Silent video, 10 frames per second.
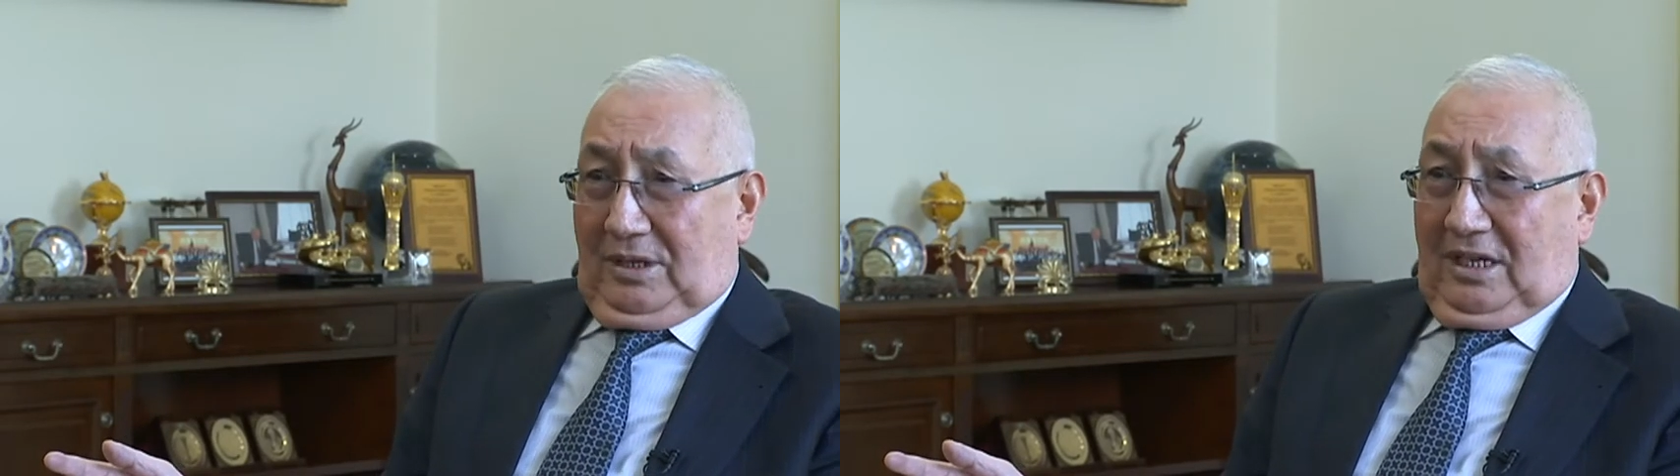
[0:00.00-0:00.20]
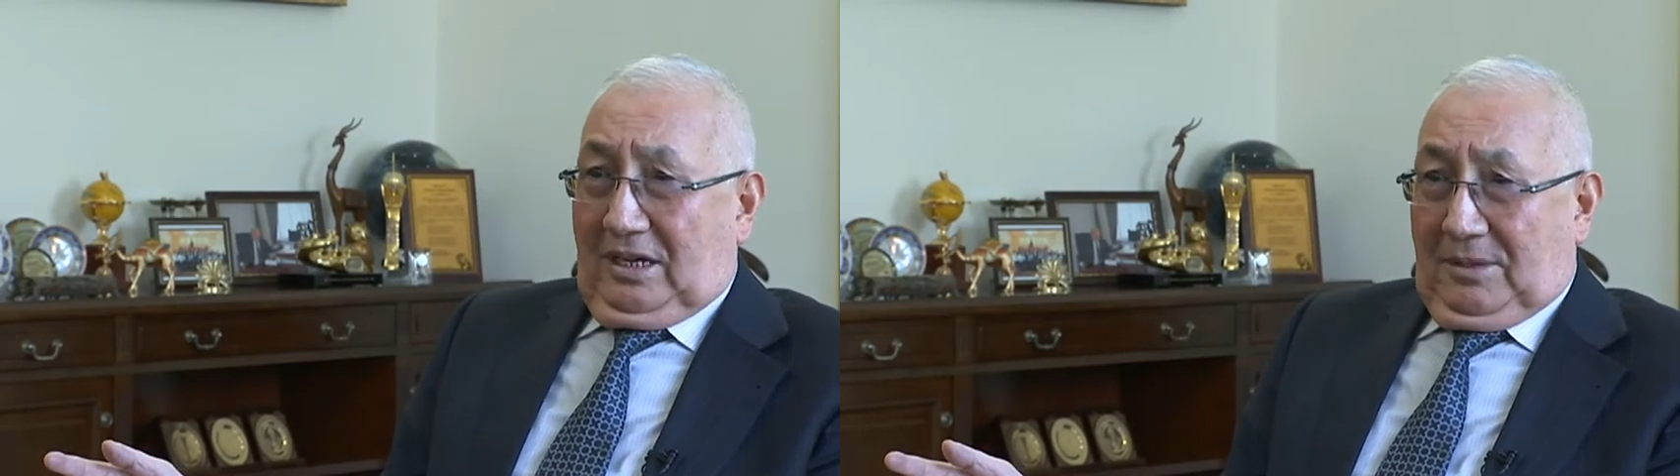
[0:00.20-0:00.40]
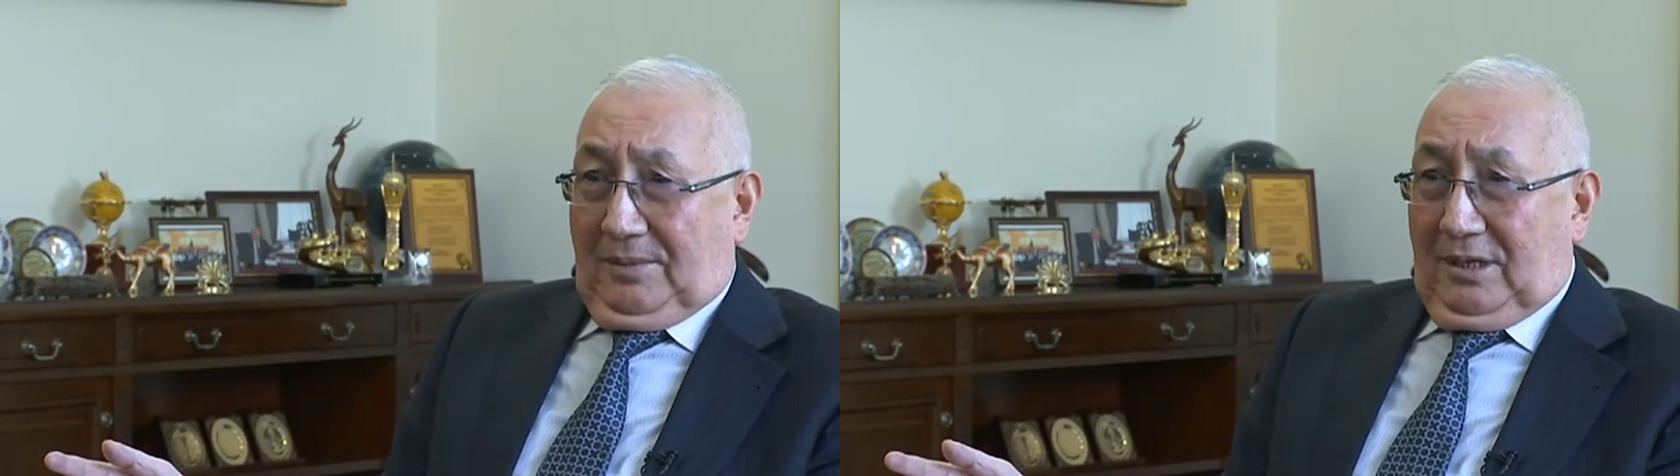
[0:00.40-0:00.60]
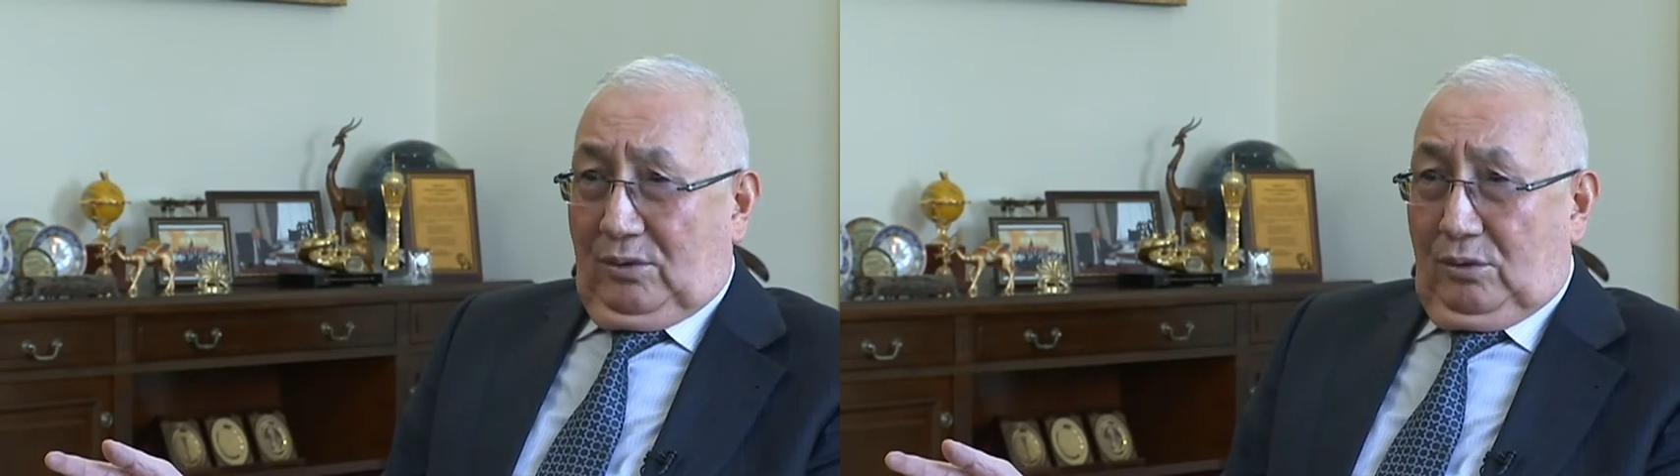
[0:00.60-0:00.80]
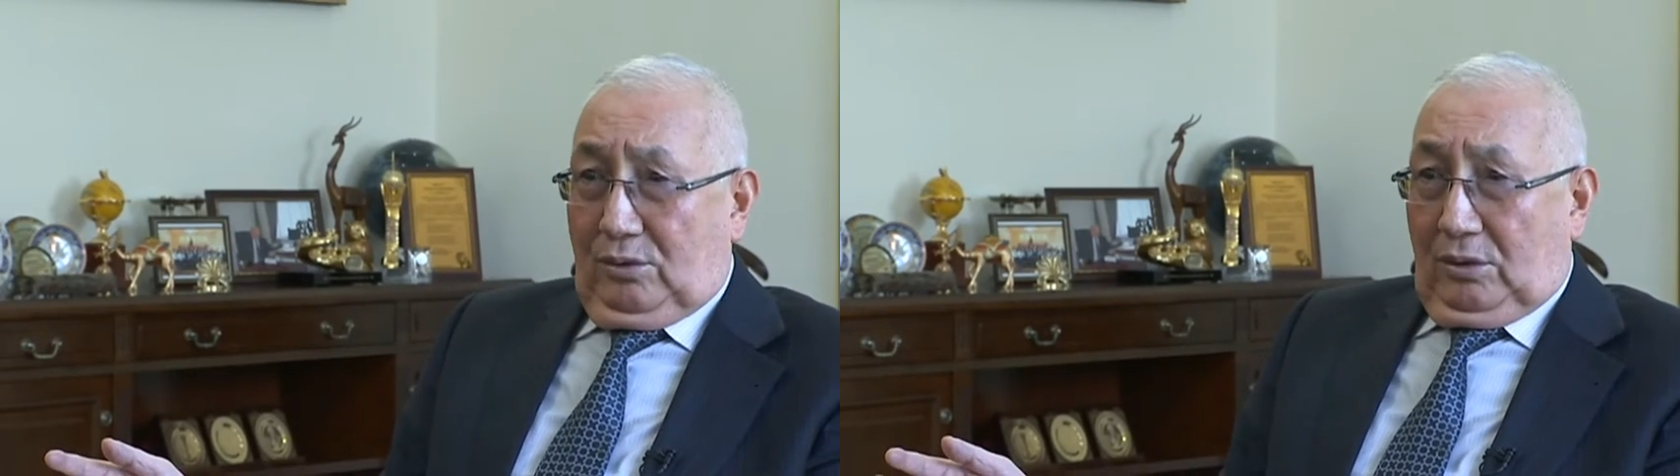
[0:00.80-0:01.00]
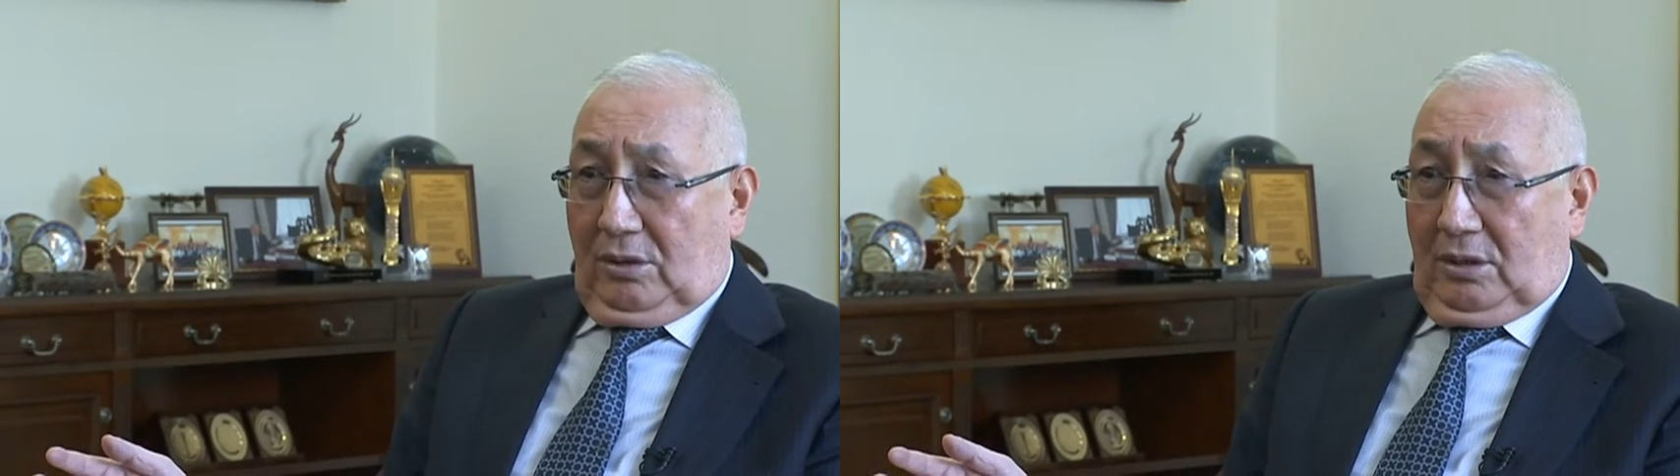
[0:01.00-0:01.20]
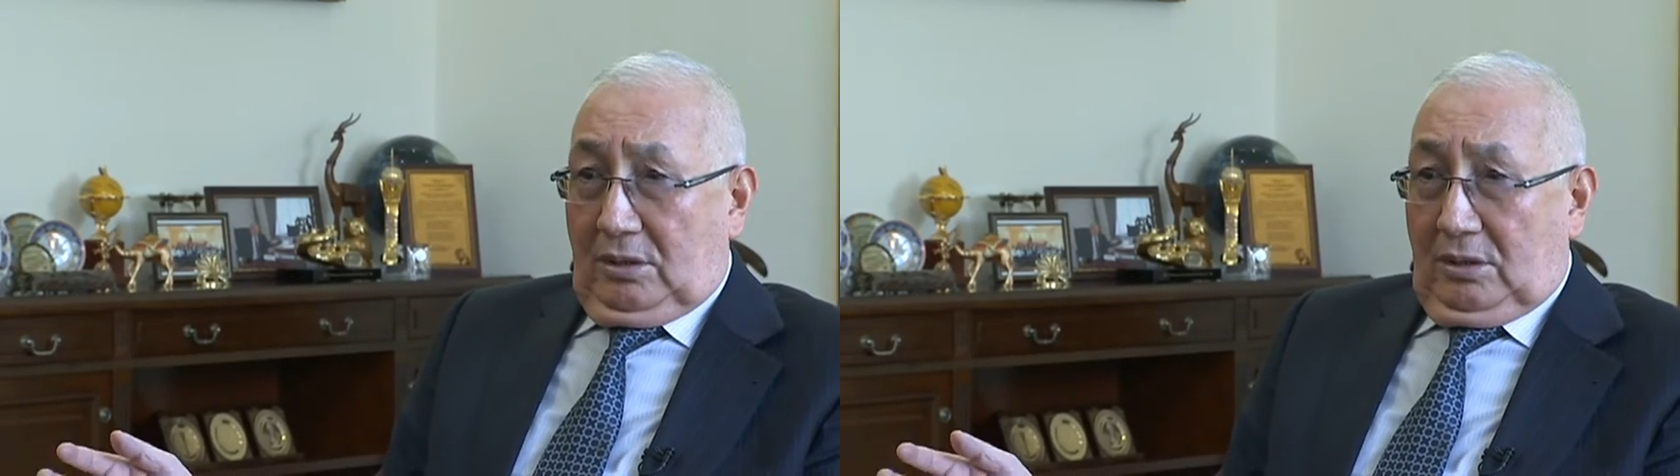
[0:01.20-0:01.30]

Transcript: кормовая культура,